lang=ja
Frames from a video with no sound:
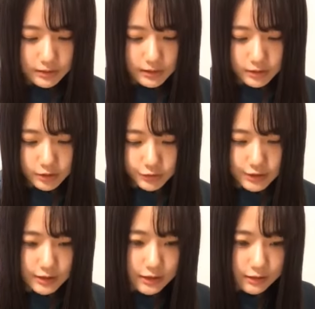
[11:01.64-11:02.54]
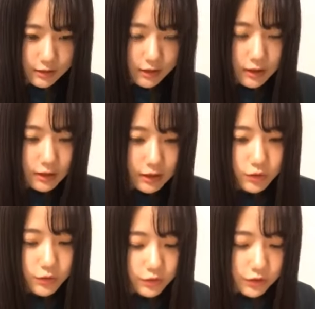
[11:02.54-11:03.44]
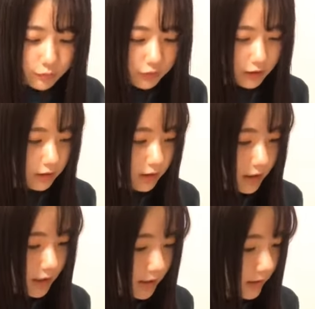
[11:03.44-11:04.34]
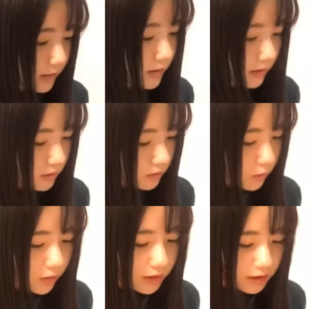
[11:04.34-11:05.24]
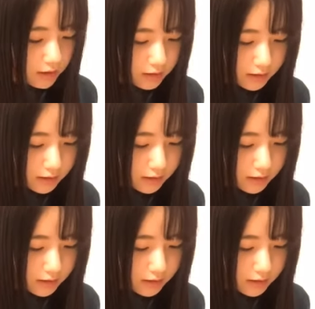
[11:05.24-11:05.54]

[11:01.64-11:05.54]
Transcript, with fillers: 131昨日よりもね平均5位